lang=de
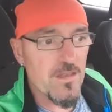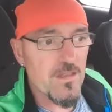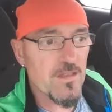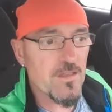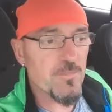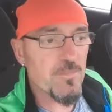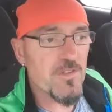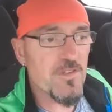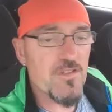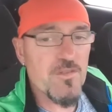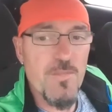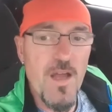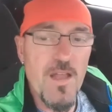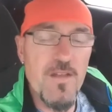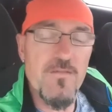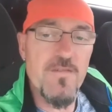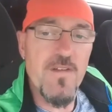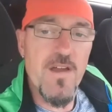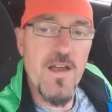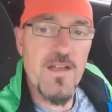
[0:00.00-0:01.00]
ich bin zum
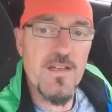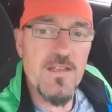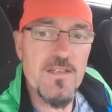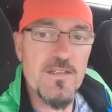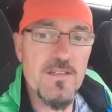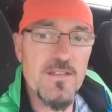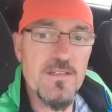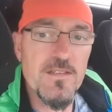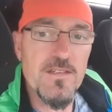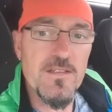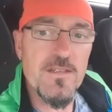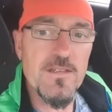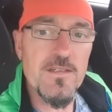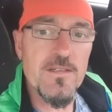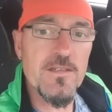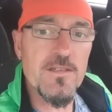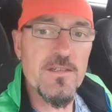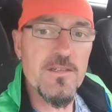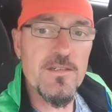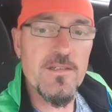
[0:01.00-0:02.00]
Anfang
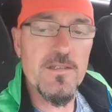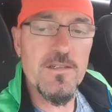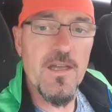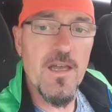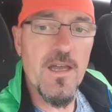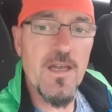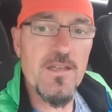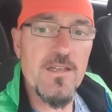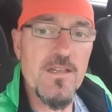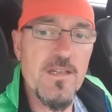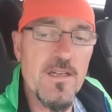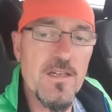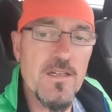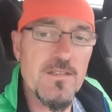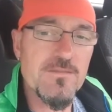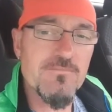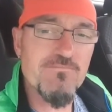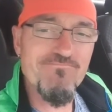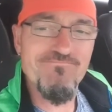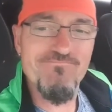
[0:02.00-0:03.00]
äh,
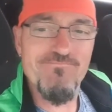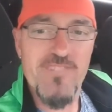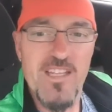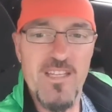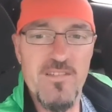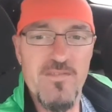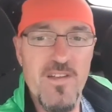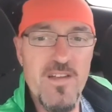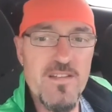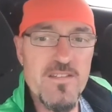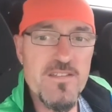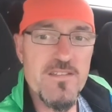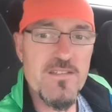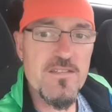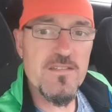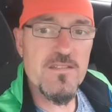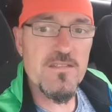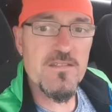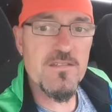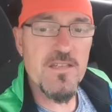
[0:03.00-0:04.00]
einer
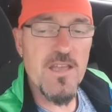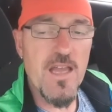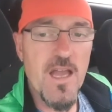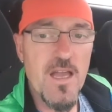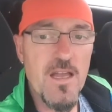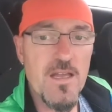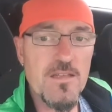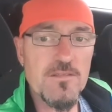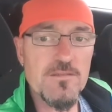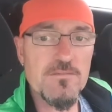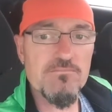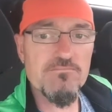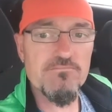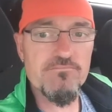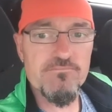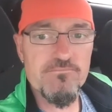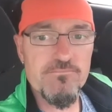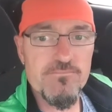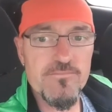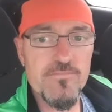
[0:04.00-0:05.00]
etwas, ja,
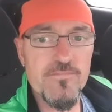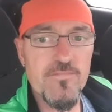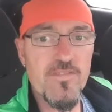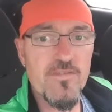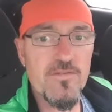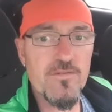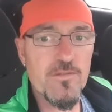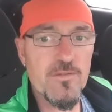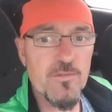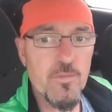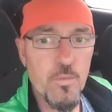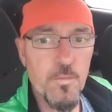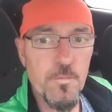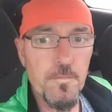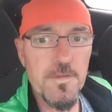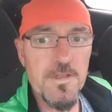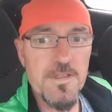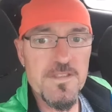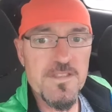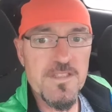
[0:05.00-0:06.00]

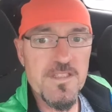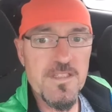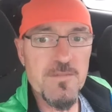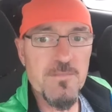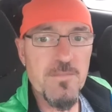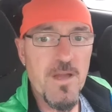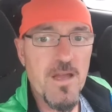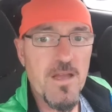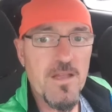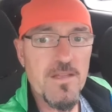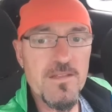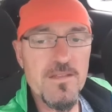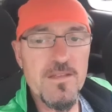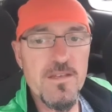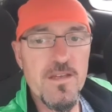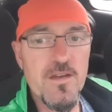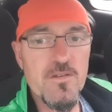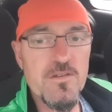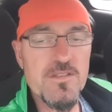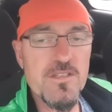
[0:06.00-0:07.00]
dürftig sichtbaren äh,
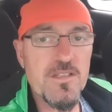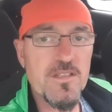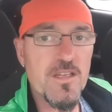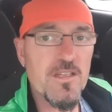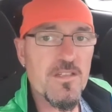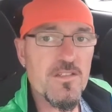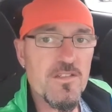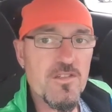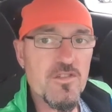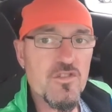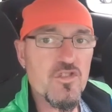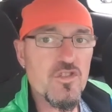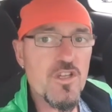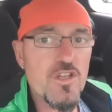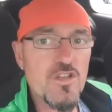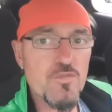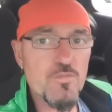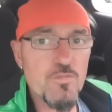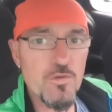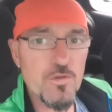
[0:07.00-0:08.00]
ausgetretenen
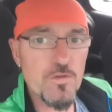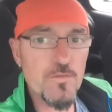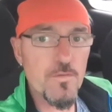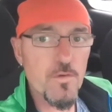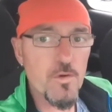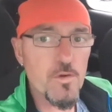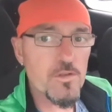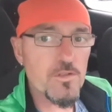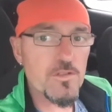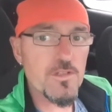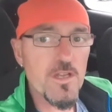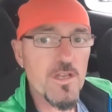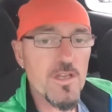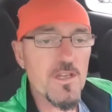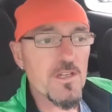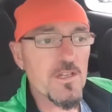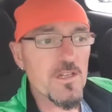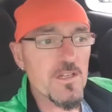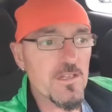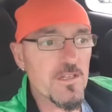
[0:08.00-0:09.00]
Schneespur gefolgt.
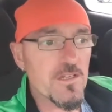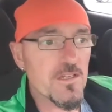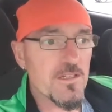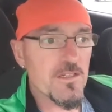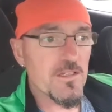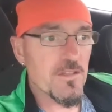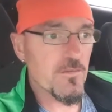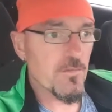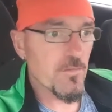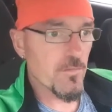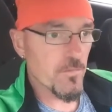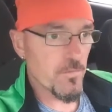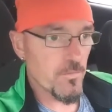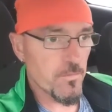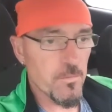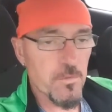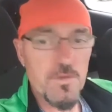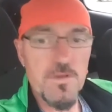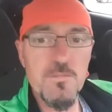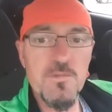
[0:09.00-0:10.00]
Äh, die
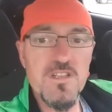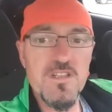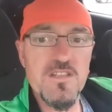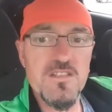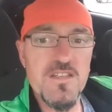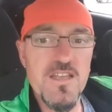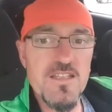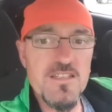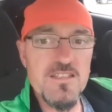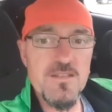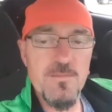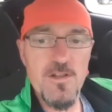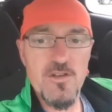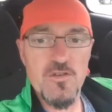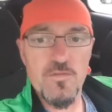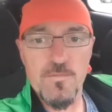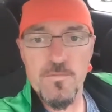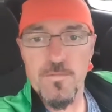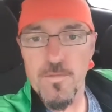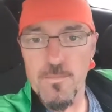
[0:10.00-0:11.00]
führte mich das erste Mal
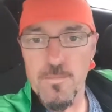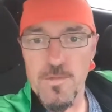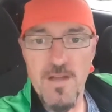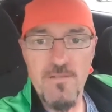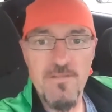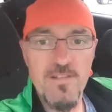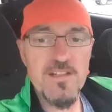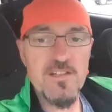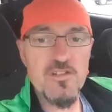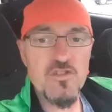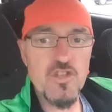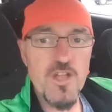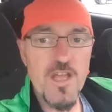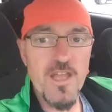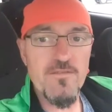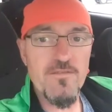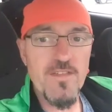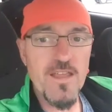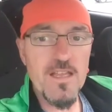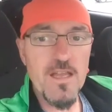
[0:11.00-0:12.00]
schon vom
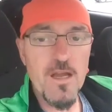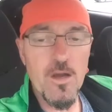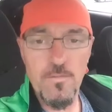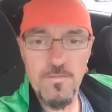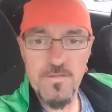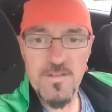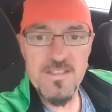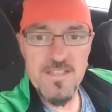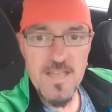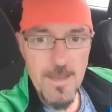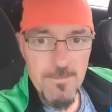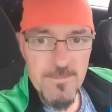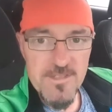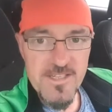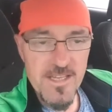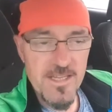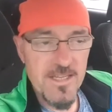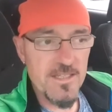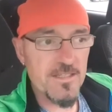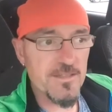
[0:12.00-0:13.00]
Karwendelstein weg auf das
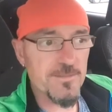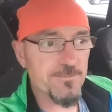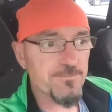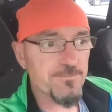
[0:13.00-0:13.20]
Gamseck.